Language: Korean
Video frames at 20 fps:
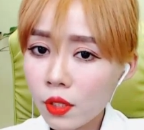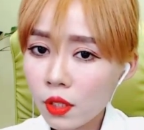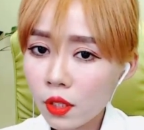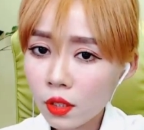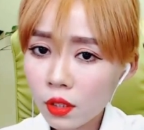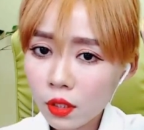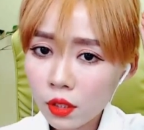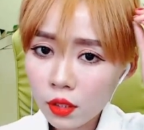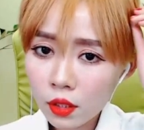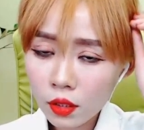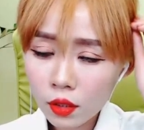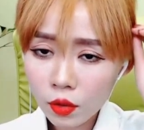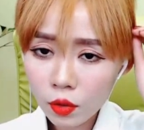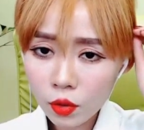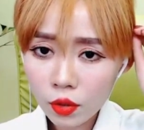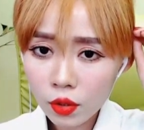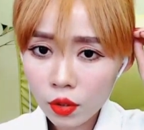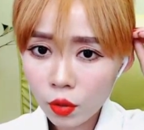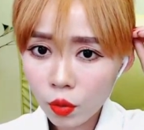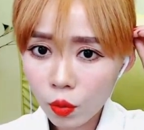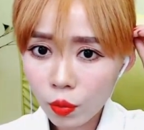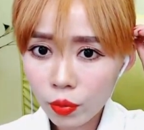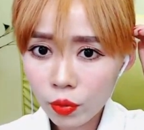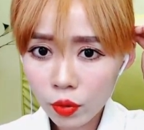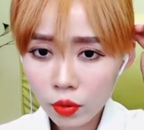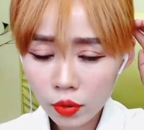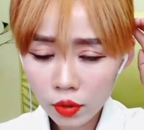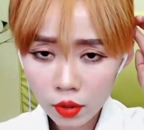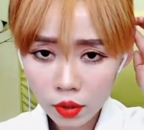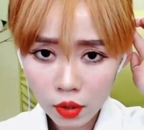이제 큰 것들이 높은
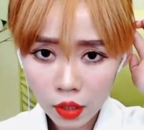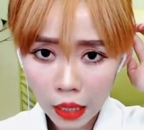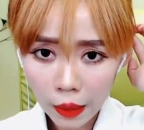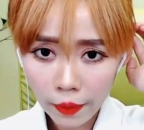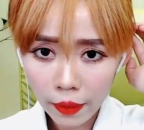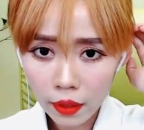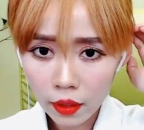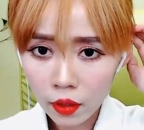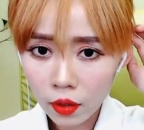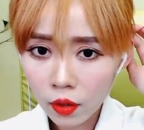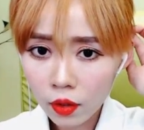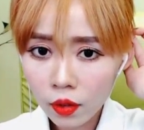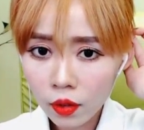것들이 나와요.